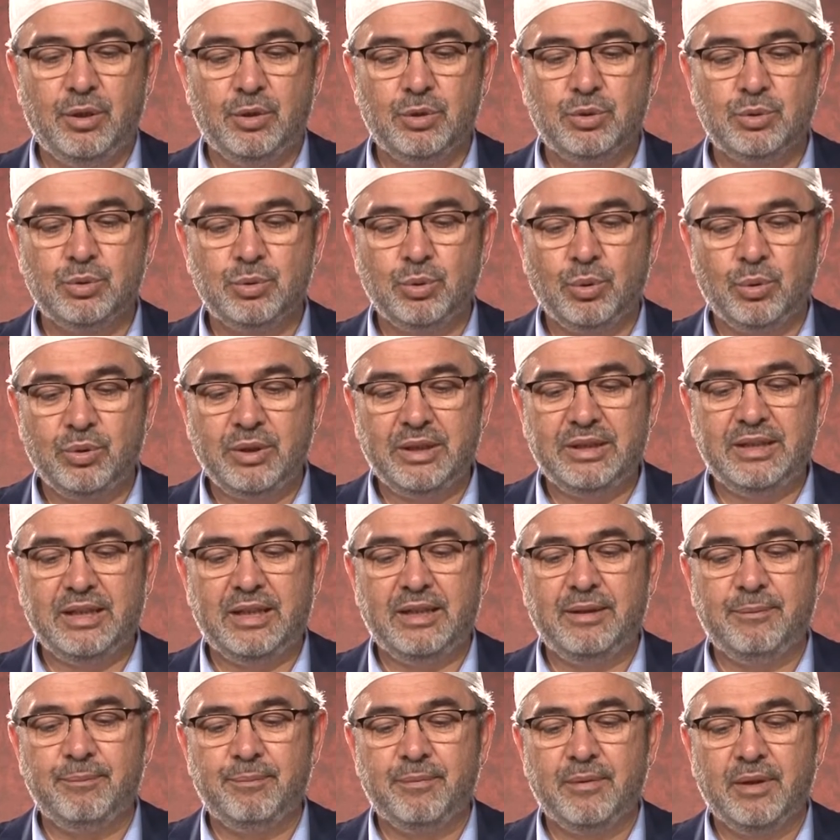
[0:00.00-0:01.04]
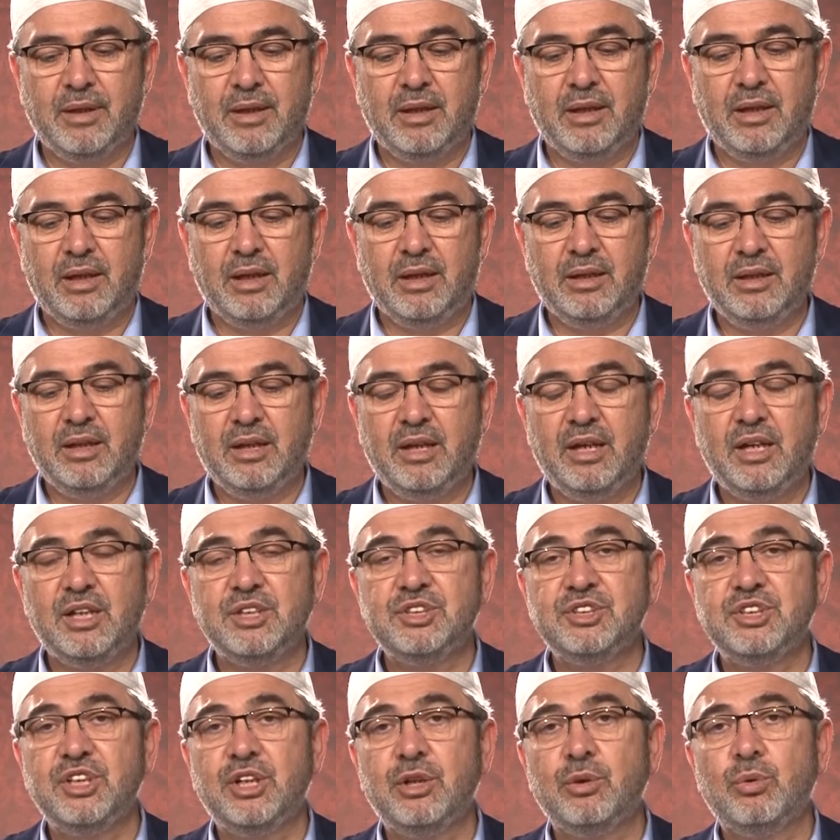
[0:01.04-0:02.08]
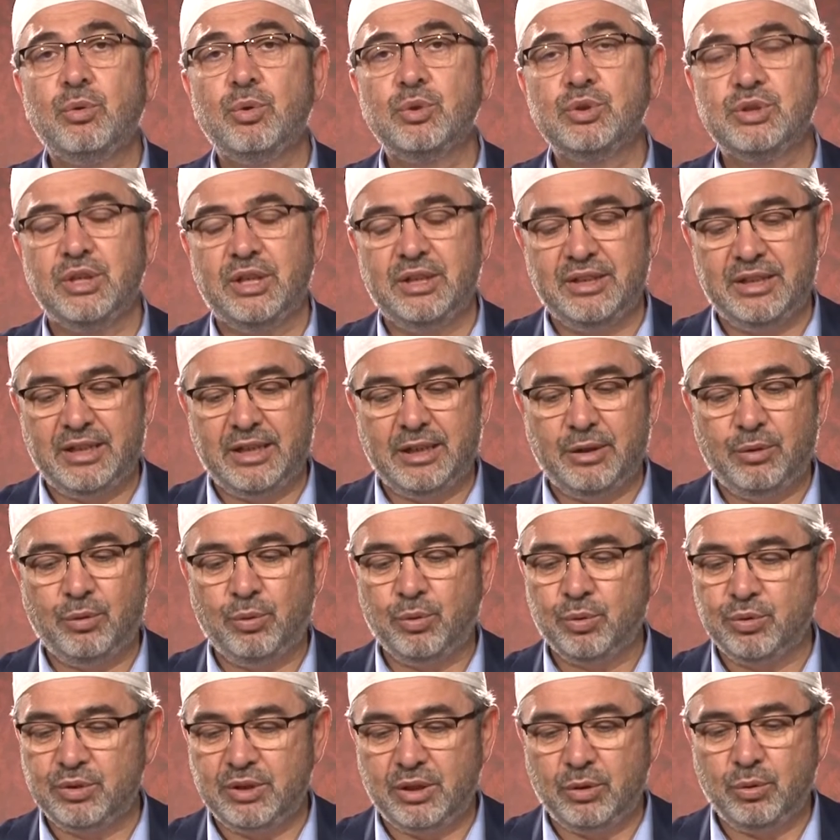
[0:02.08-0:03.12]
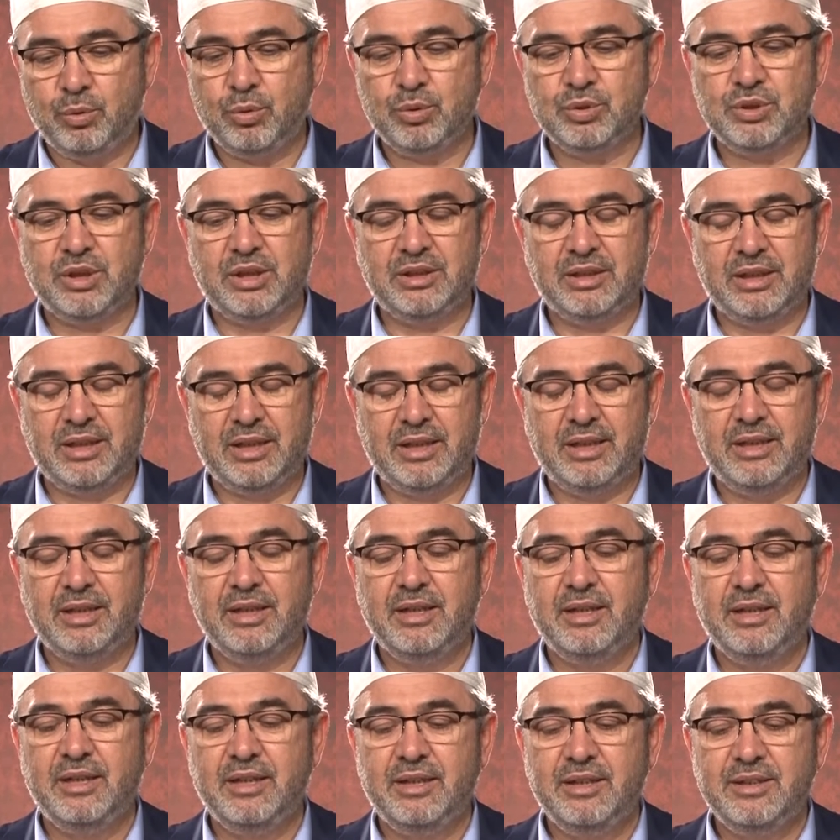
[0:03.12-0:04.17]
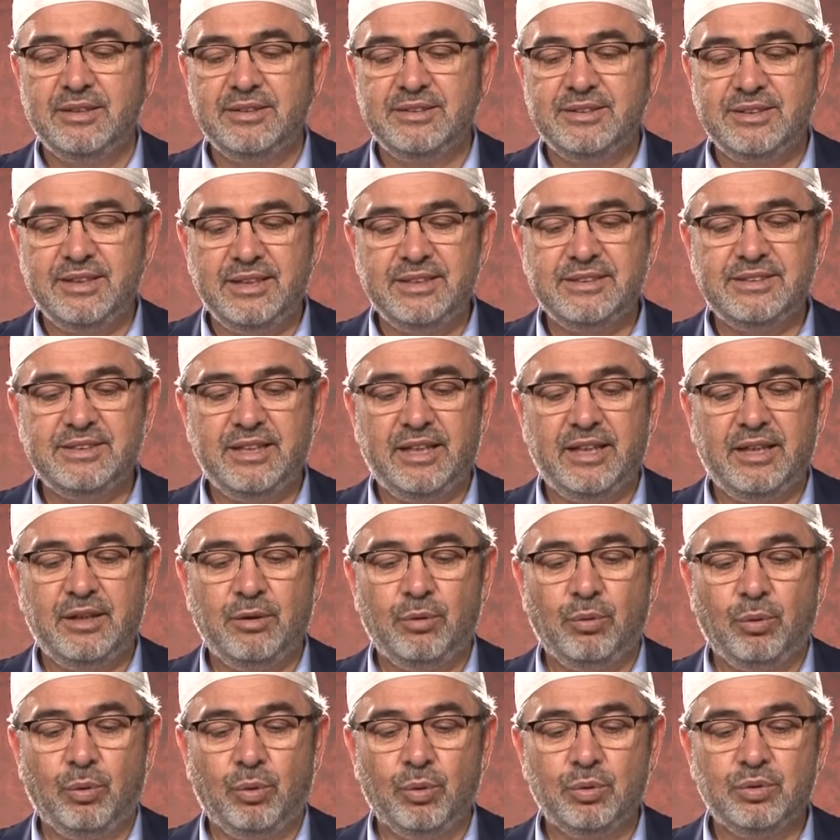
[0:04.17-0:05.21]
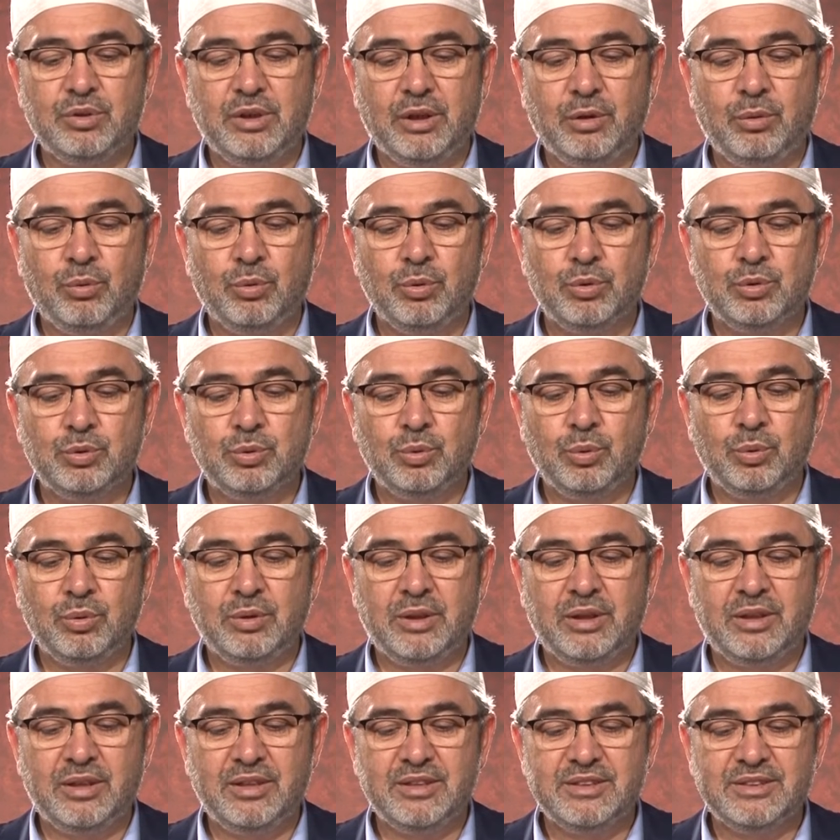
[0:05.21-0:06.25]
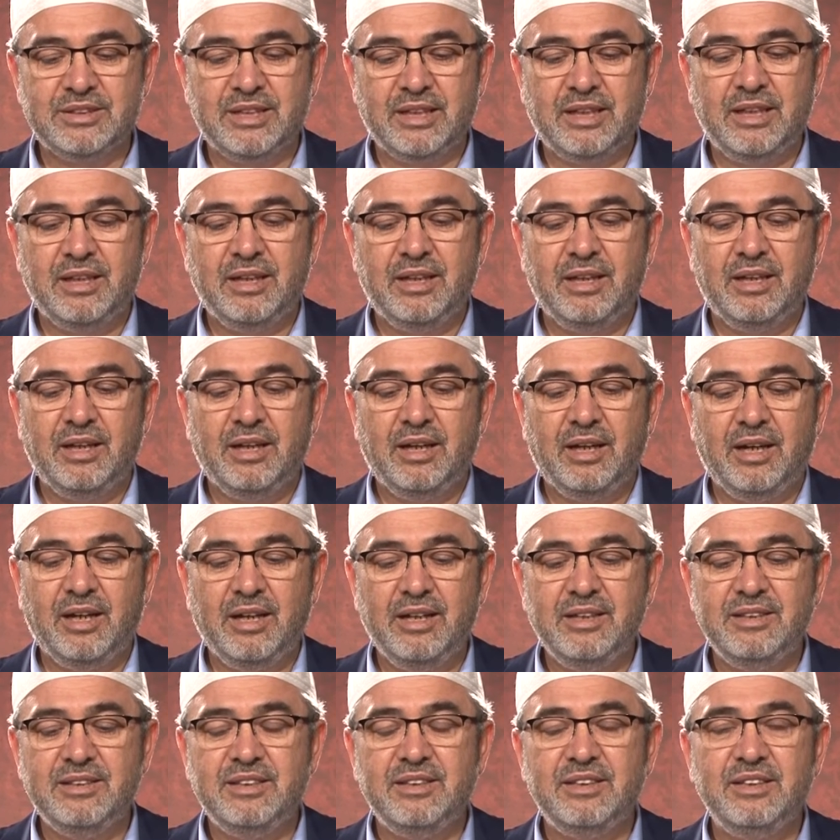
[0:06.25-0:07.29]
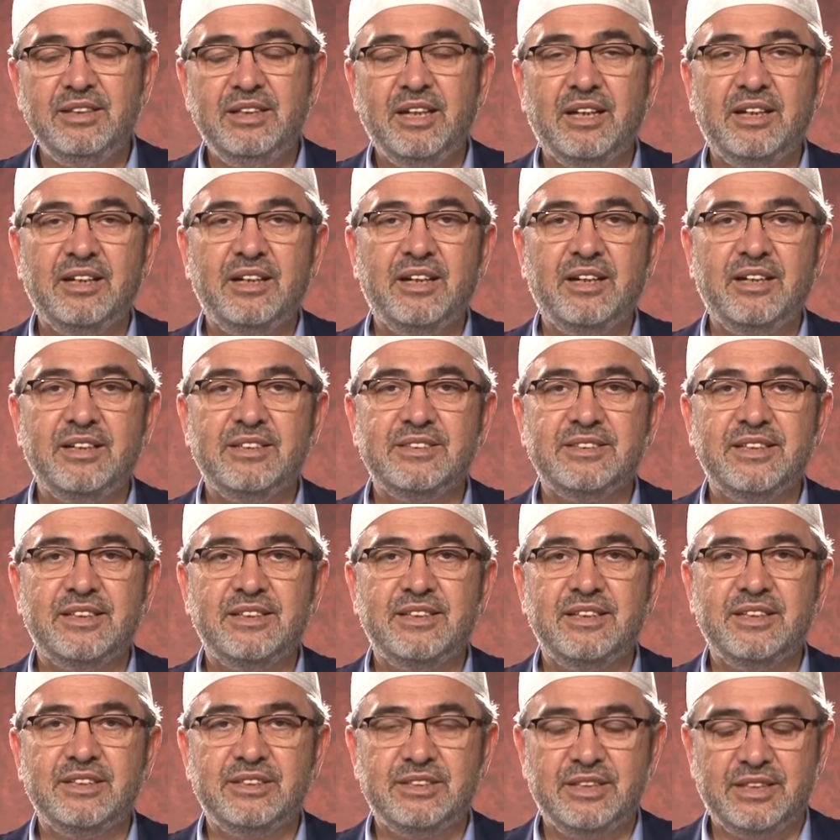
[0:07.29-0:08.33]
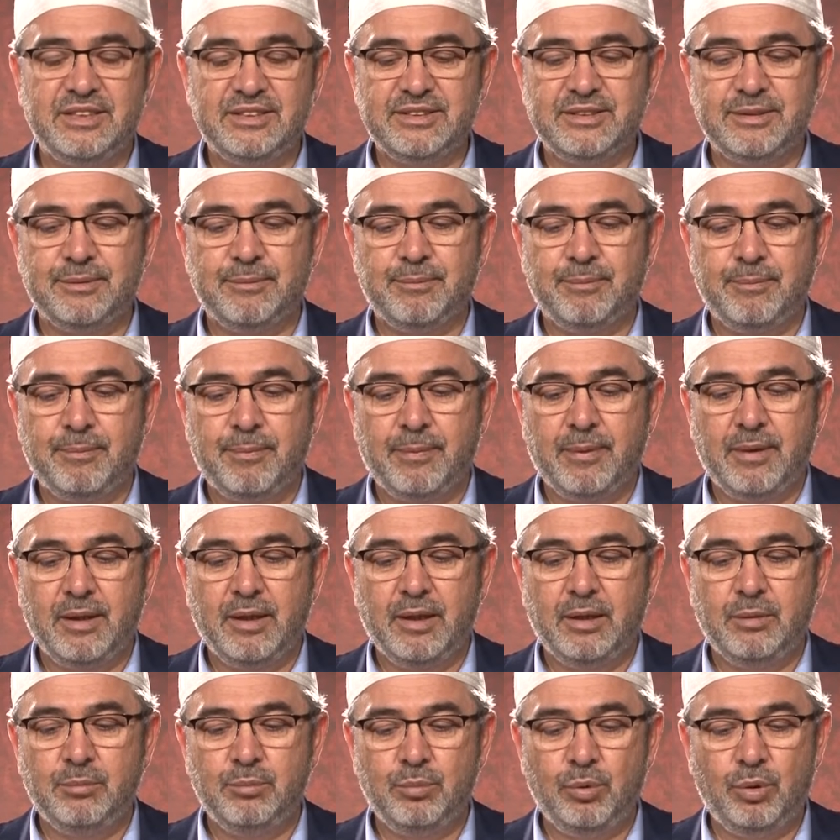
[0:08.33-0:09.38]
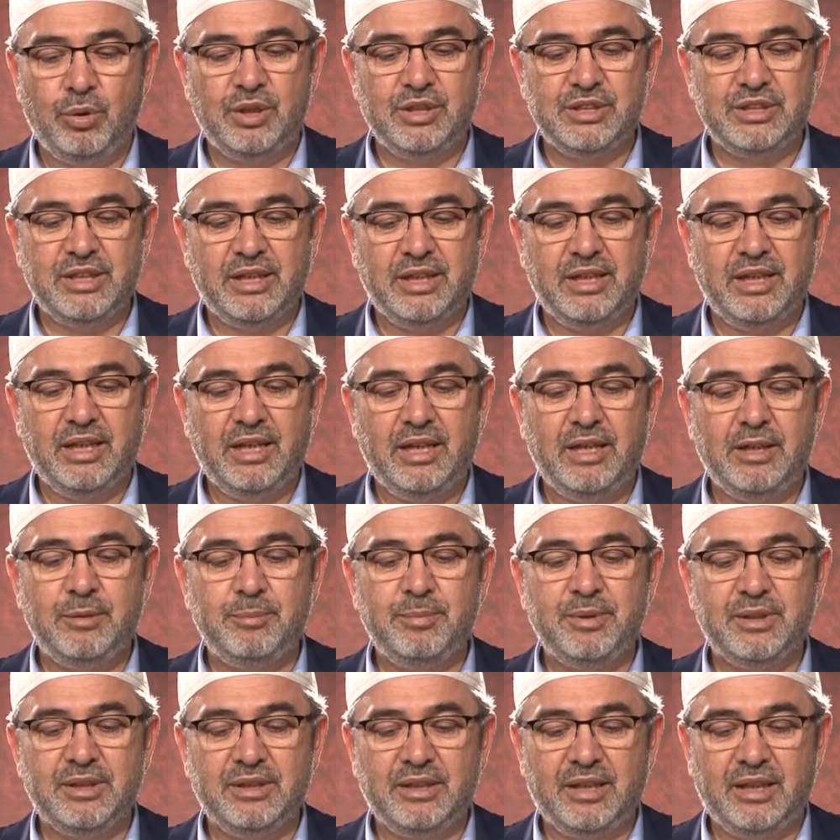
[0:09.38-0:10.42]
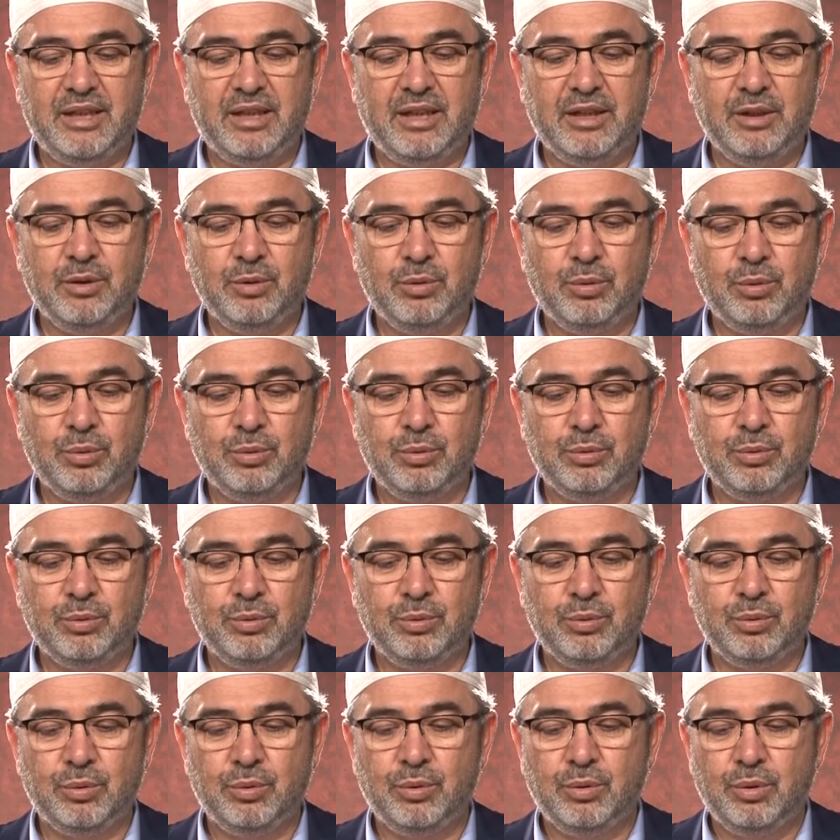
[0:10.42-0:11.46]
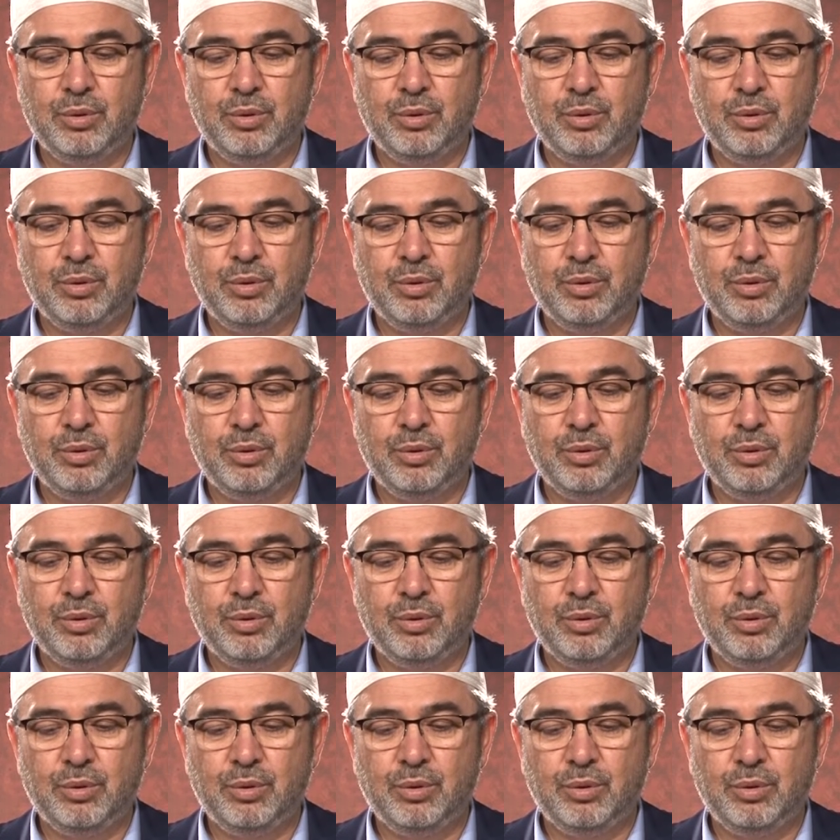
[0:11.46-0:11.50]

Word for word: Sonra da Allah'a şirk koşanlara, ortak koşanlara, siz de ortak koştuklarınızla haydin yerlerinize diyeceğiz. Böylece her birine layık olduğu,